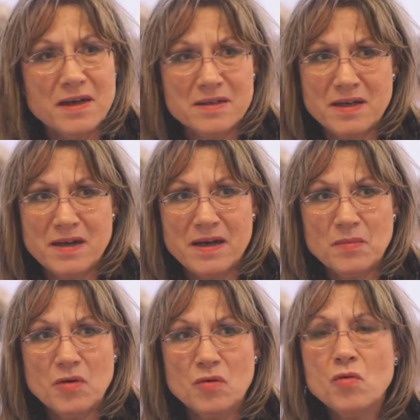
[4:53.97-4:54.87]
daran
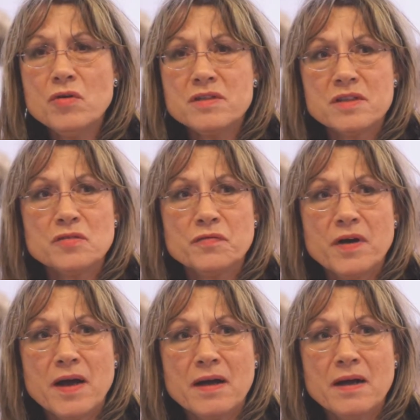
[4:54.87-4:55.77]
teilnehmen kann, ohne sich zu
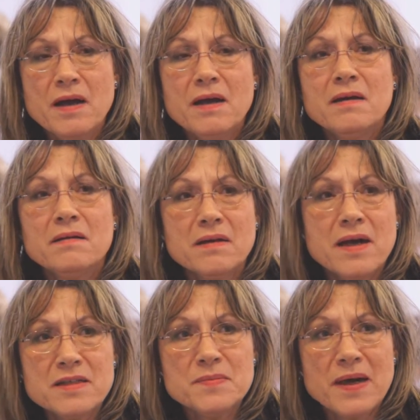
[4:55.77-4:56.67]
fragen,
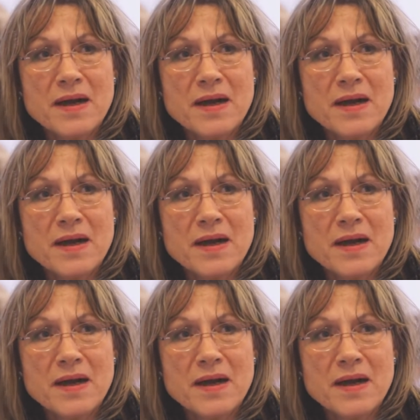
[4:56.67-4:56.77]
kann ich es mir